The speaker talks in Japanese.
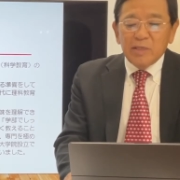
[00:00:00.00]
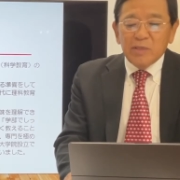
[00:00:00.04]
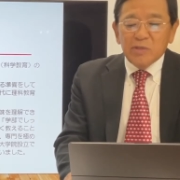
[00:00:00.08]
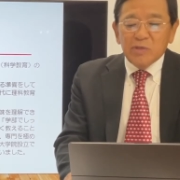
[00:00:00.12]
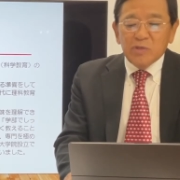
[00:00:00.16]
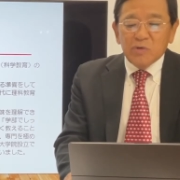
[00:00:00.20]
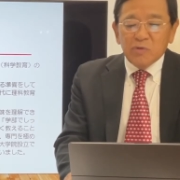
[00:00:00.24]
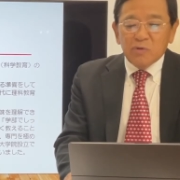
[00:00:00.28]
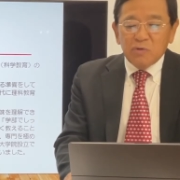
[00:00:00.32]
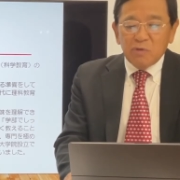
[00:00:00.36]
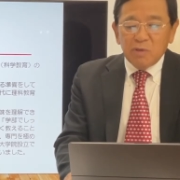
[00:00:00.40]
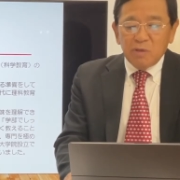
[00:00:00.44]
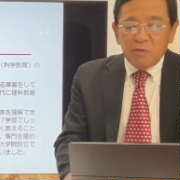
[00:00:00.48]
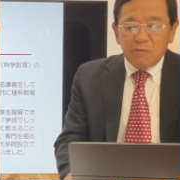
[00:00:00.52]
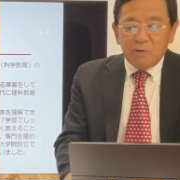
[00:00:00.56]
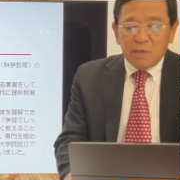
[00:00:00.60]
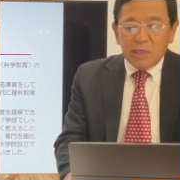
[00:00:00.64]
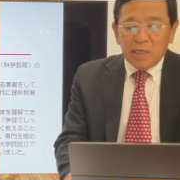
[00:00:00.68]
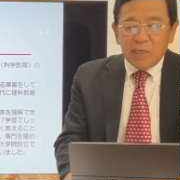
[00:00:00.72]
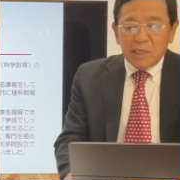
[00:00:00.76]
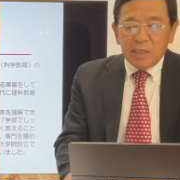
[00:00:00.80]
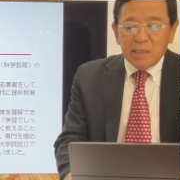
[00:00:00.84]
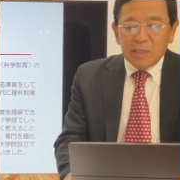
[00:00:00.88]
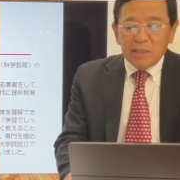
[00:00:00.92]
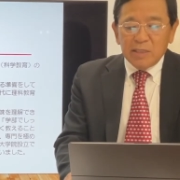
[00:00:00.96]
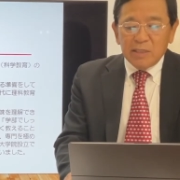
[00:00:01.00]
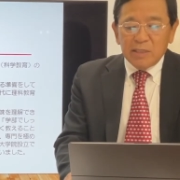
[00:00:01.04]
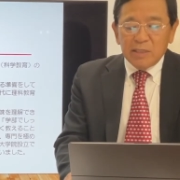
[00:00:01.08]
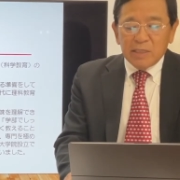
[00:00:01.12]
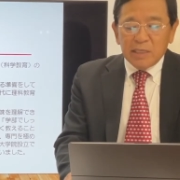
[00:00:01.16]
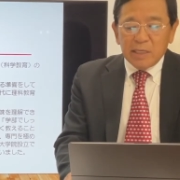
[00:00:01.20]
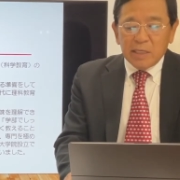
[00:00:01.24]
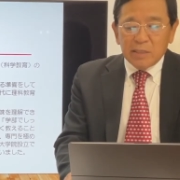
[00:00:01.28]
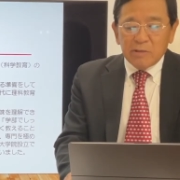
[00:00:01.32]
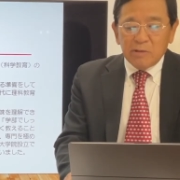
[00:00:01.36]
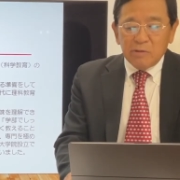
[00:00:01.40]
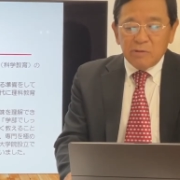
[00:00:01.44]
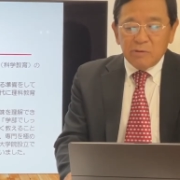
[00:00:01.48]
そこでは理
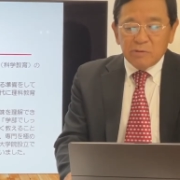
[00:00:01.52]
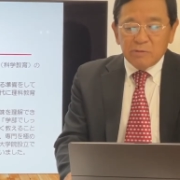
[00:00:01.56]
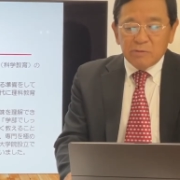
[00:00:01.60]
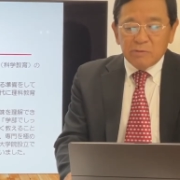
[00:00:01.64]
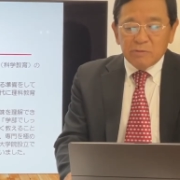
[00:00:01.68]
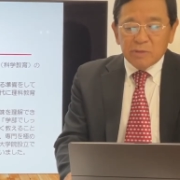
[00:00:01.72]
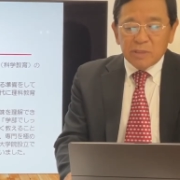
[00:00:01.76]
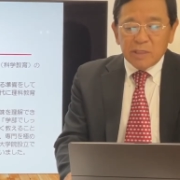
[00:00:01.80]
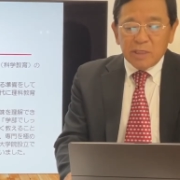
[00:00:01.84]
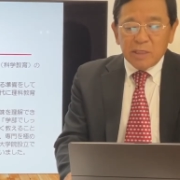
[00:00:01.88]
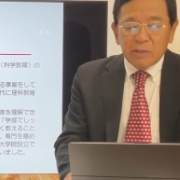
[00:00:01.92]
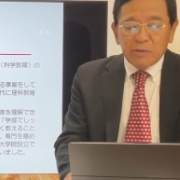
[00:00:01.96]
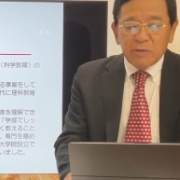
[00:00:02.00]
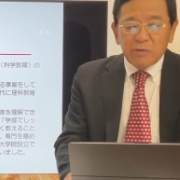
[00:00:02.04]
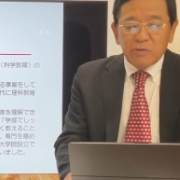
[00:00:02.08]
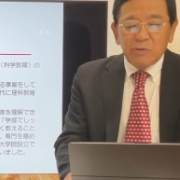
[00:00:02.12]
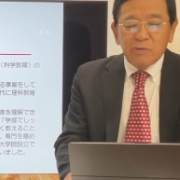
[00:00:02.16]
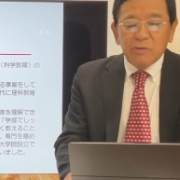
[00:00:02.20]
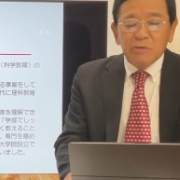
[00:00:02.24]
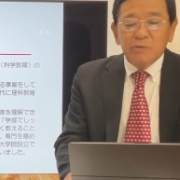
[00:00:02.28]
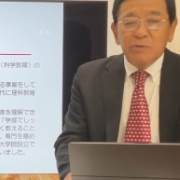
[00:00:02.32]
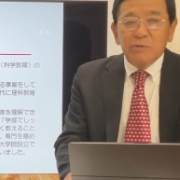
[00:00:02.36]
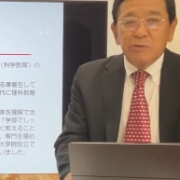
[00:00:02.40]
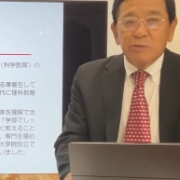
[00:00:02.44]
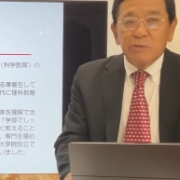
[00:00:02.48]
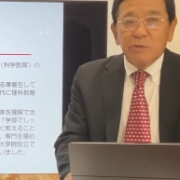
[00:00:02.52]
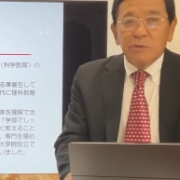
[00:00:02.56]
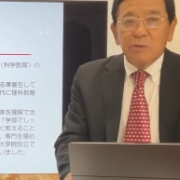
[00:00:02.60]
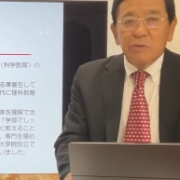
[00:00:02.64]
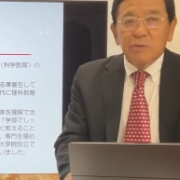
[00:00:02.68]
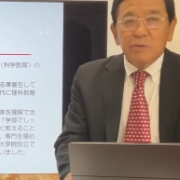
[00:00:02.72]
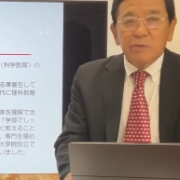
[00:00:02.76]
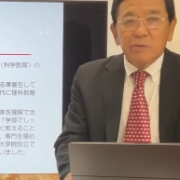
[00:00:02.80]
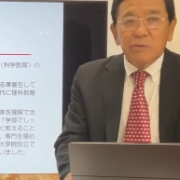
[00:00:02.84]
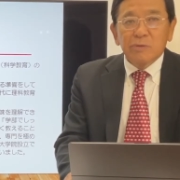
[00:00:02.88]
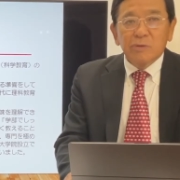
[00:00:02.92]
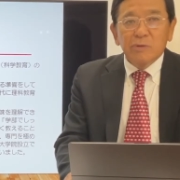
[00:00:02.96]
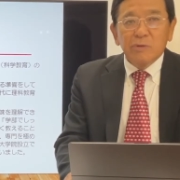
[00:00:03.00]
科教育科学教育
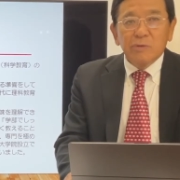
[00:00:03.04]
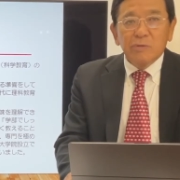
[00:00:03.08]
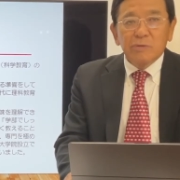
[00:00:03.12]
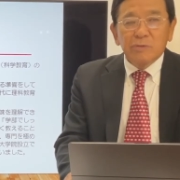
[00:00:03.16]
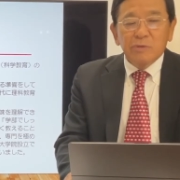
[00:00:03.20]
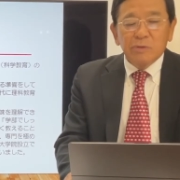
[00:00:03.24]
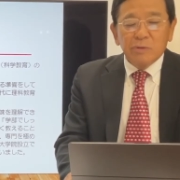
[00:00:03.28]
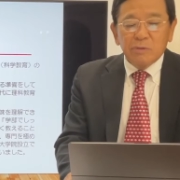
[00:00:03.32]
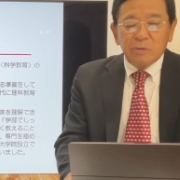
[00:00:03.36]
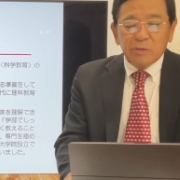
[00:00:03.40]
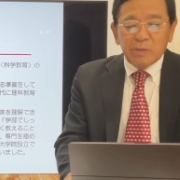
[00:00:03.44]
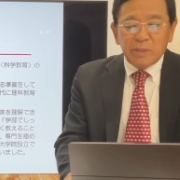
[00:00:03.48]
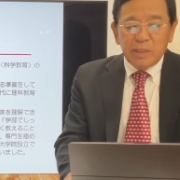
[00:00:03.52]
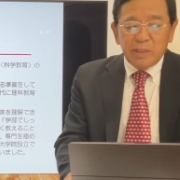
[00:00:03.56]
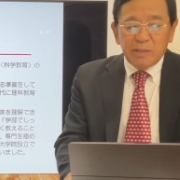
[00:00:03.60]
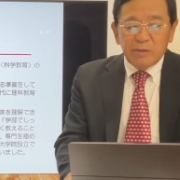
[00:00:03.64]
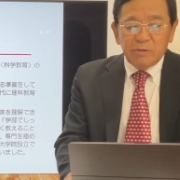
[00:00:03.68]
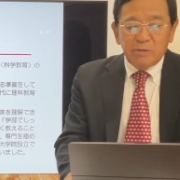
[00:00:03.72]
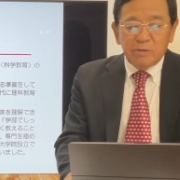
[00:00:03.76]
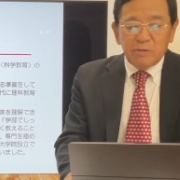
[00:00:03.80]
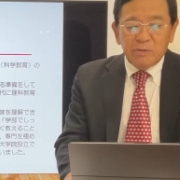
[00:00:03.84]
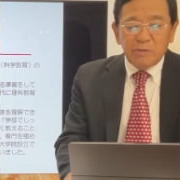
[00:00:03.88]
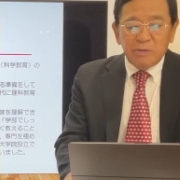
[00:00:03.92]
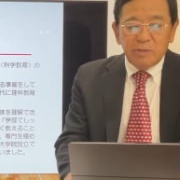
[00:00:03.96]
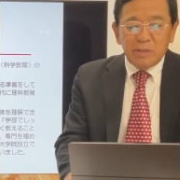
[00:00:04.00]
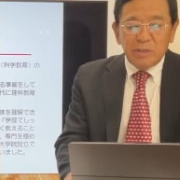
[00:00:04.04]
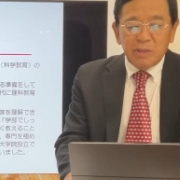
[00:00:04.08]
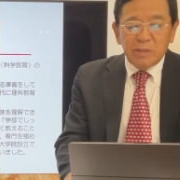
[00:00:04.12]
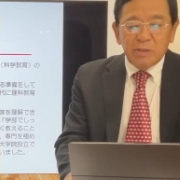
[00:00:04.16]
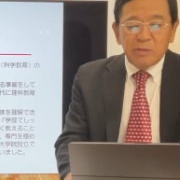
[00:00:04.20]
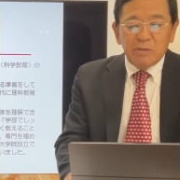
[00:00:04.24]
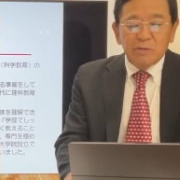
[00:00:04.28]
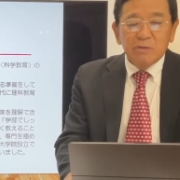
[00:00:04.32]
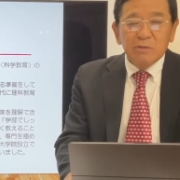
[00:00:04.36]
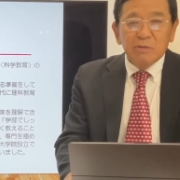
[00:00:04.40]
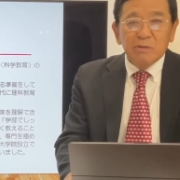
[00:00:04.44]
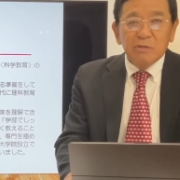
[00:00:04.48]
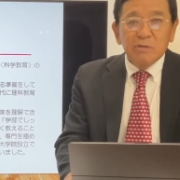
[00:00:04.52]
の教育と研究に
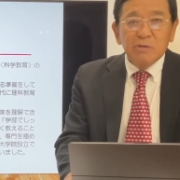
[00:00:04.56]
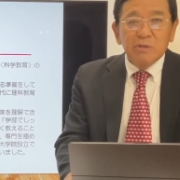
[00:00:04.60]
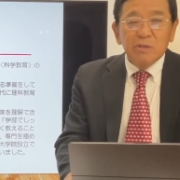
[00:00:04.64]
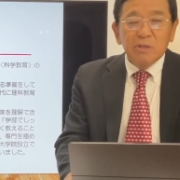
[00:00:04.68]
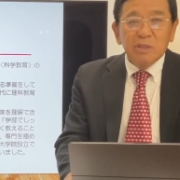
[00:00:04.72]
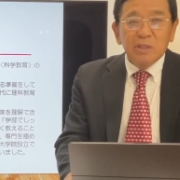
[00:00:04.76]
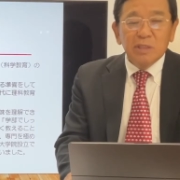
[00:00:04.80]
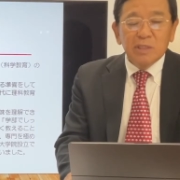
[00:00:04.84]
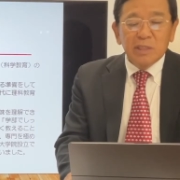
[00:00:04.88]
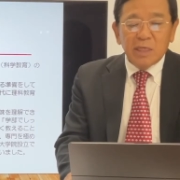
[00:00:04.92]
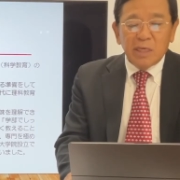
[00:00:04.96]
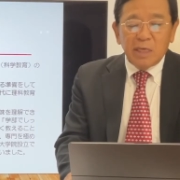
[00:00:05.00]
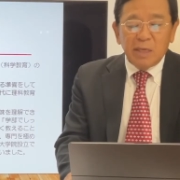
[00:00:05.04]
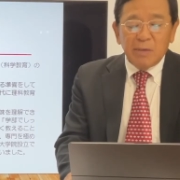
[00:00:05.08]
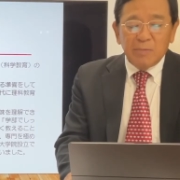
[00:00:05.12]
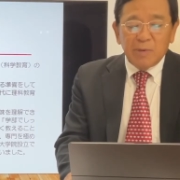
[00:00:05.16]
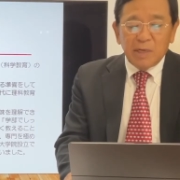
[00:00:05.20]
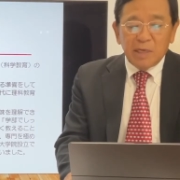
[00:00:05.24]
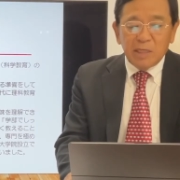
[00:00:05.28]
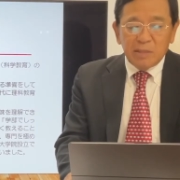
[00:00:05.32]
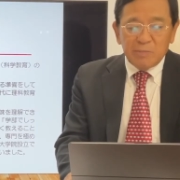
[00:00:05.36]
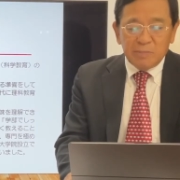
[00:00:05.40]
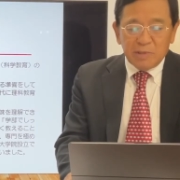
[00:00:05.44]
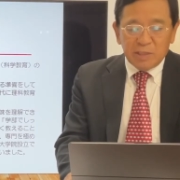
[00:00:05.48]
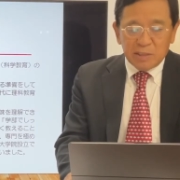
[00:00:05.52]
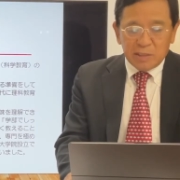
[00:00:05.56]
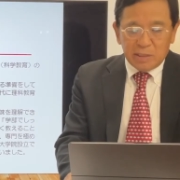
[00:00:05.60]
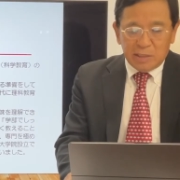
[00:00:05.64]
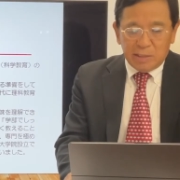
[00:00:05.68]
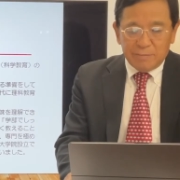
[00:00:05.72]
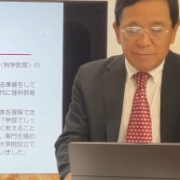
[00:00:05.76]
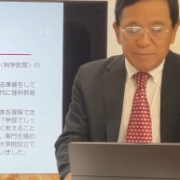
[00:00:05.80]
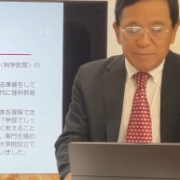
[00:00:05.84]
従事してまいりました